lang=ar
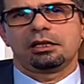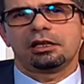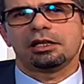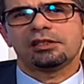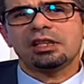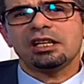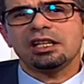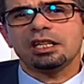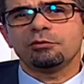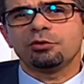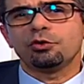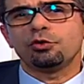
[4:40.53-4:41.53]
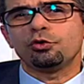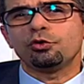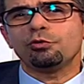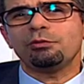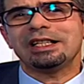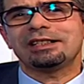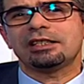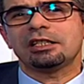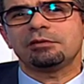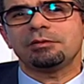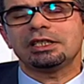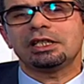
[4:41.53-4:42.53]
نستلهم جملة
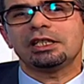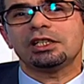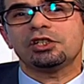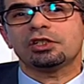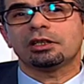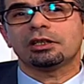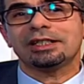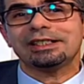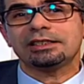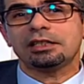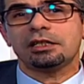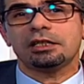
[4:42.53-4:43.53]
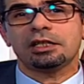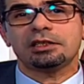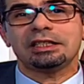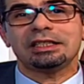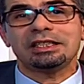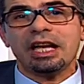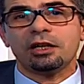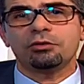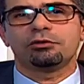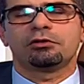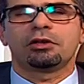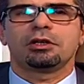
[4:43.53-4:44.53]
من الإشارات التي نحن